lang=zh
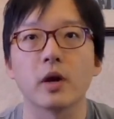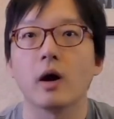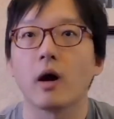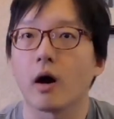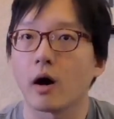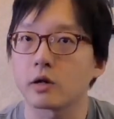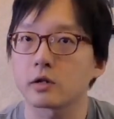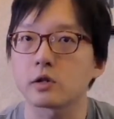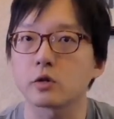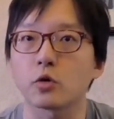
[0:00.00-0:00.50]

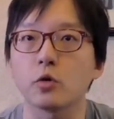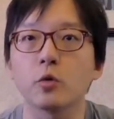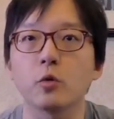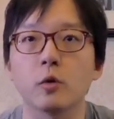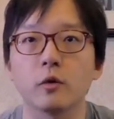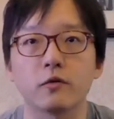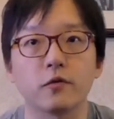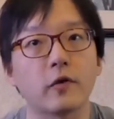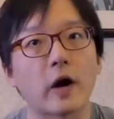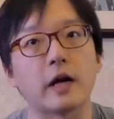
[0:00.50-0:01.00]
而是通
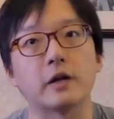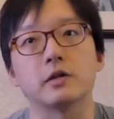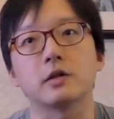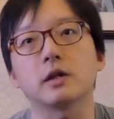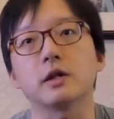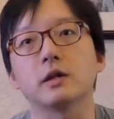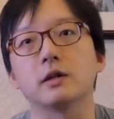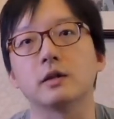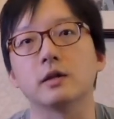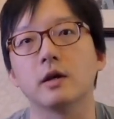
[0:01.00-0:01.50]
过反
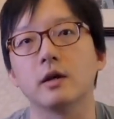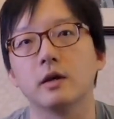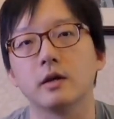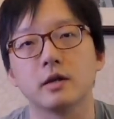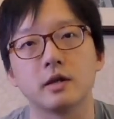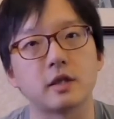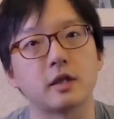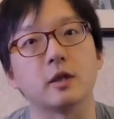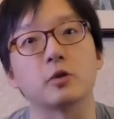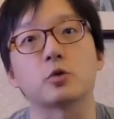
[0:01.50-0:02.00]
衬
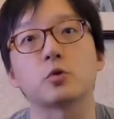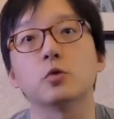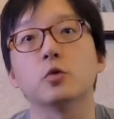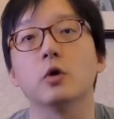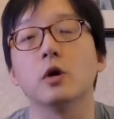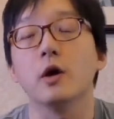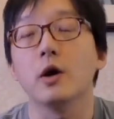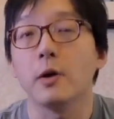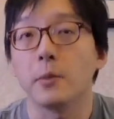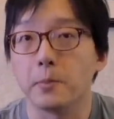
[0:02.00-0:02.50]
写出
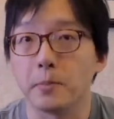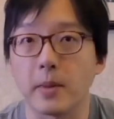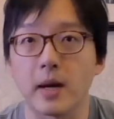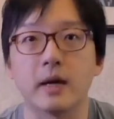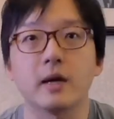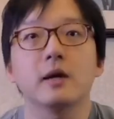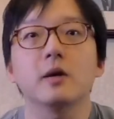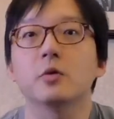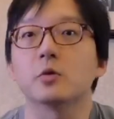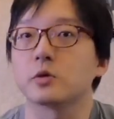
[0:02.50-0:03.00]

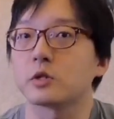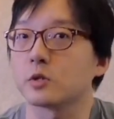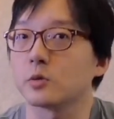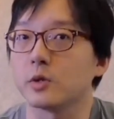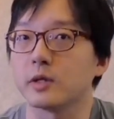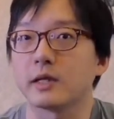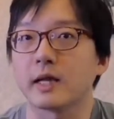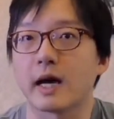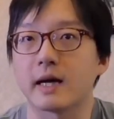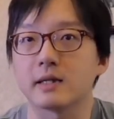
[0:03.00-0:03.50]
没有这
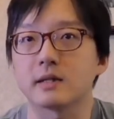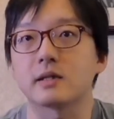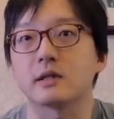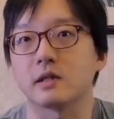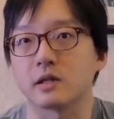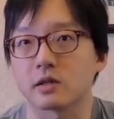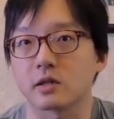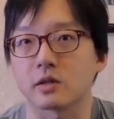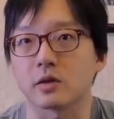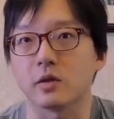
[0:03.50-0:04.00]
位男子
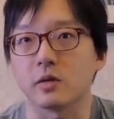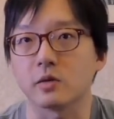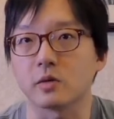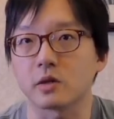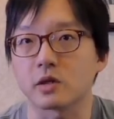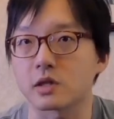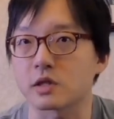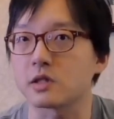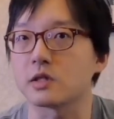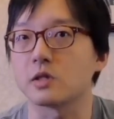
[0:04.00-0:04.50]
的时候，
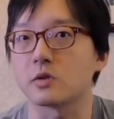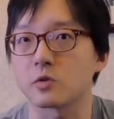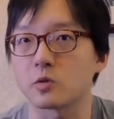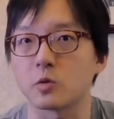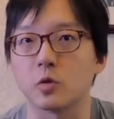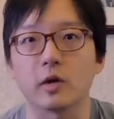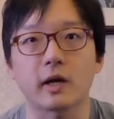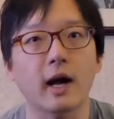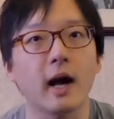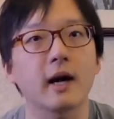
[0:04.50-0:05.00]
诗人
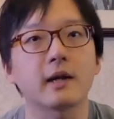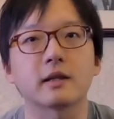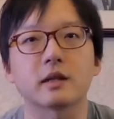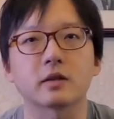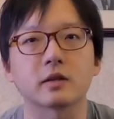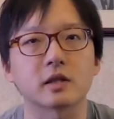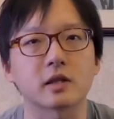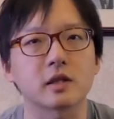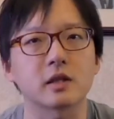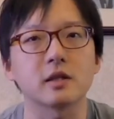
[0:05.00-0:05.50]
所看
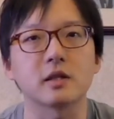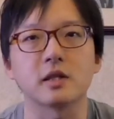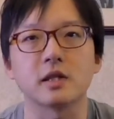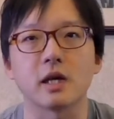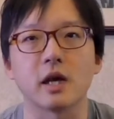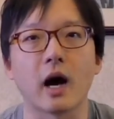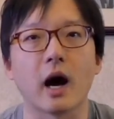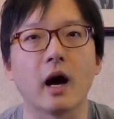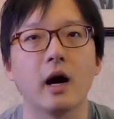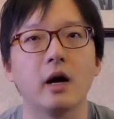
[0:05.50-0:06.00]
到的世
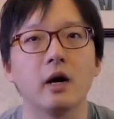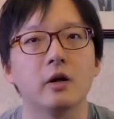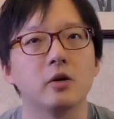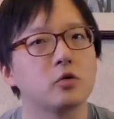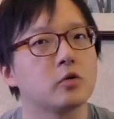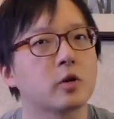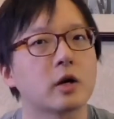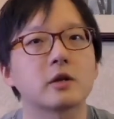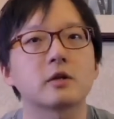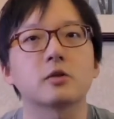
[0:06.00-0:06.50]
界啊，
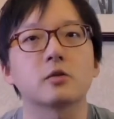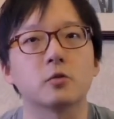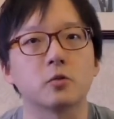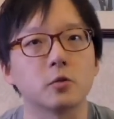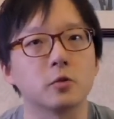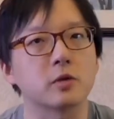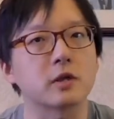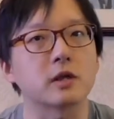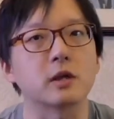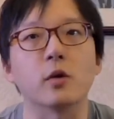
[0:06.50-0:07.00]
居然是
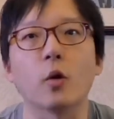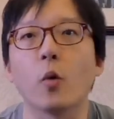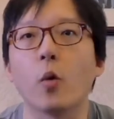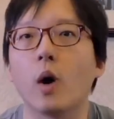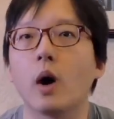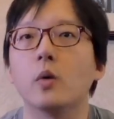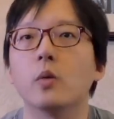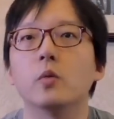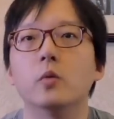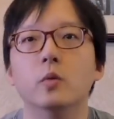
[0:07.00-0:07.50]
如此的
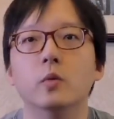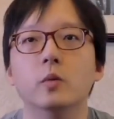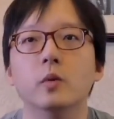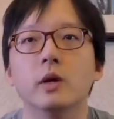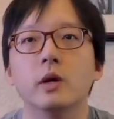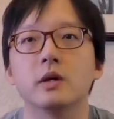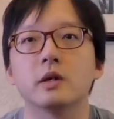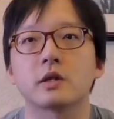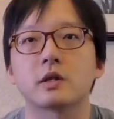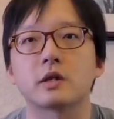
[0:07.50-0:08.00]
荒芜，
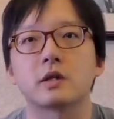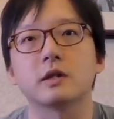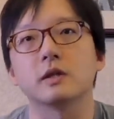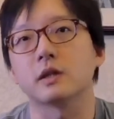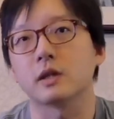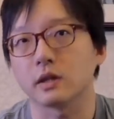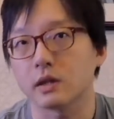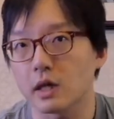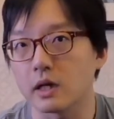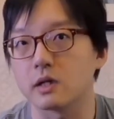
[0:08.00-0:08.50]
诗人
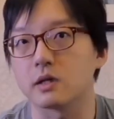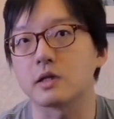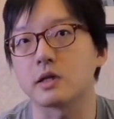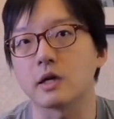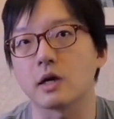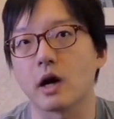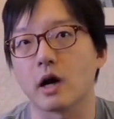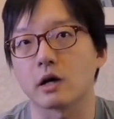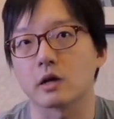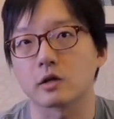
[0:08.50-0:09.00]
的内
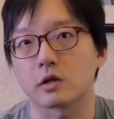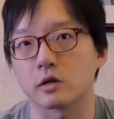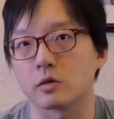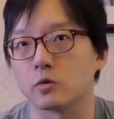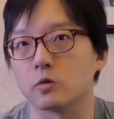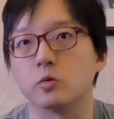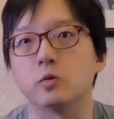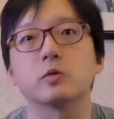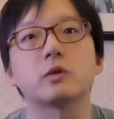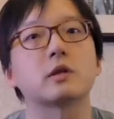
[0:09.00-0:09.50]
心啊是
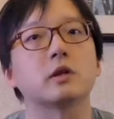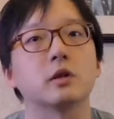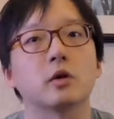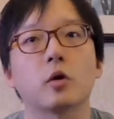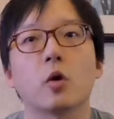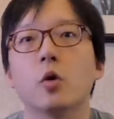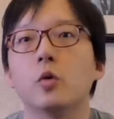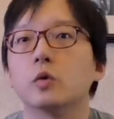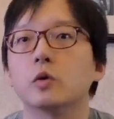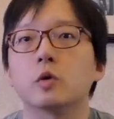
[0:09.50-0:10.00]
如此的
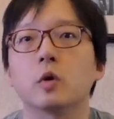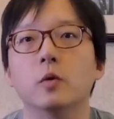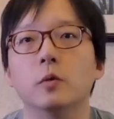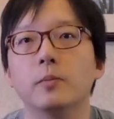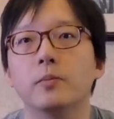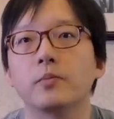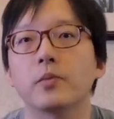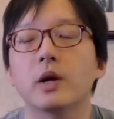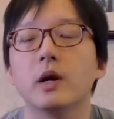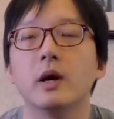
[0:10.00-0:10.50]
空洞。
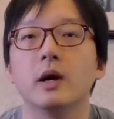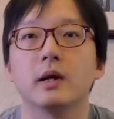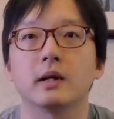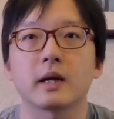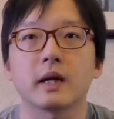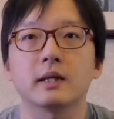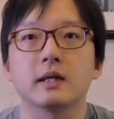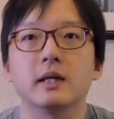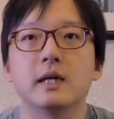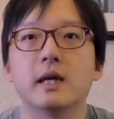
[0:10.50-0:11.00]

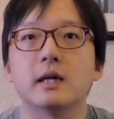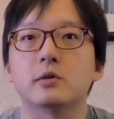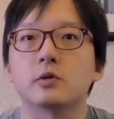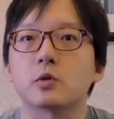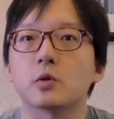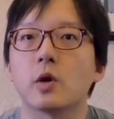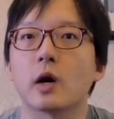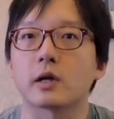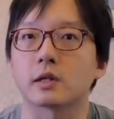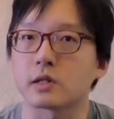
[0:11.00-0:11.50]
他的眼
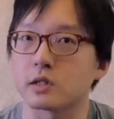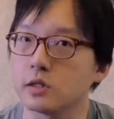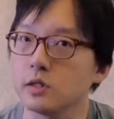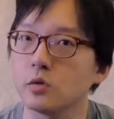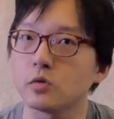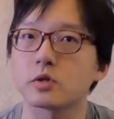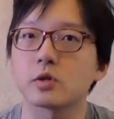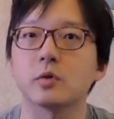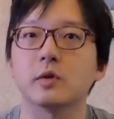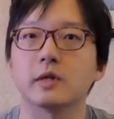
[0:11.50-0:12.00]
中啊，只
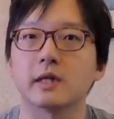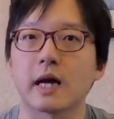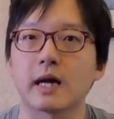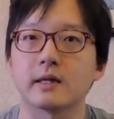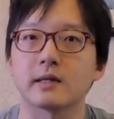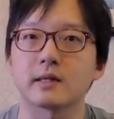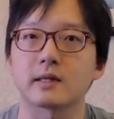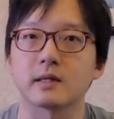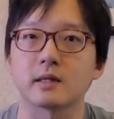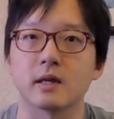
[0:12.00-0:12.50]
有这位
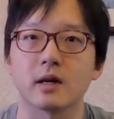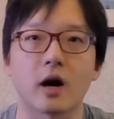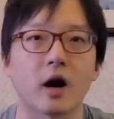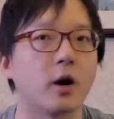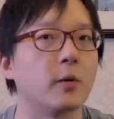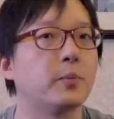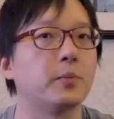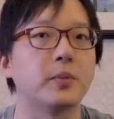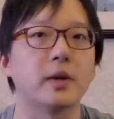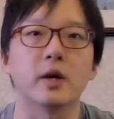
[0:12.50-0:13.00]
男子，
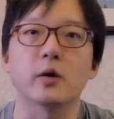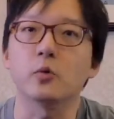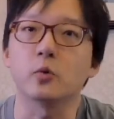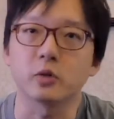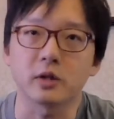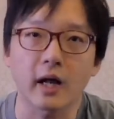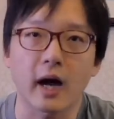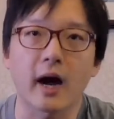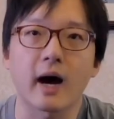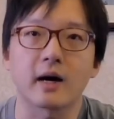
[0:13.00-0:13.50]
而别
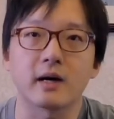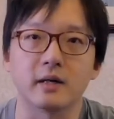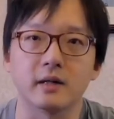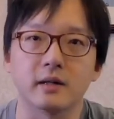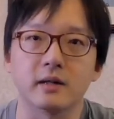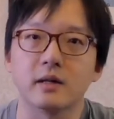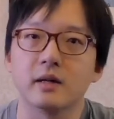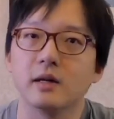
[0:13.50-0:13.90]
无他人。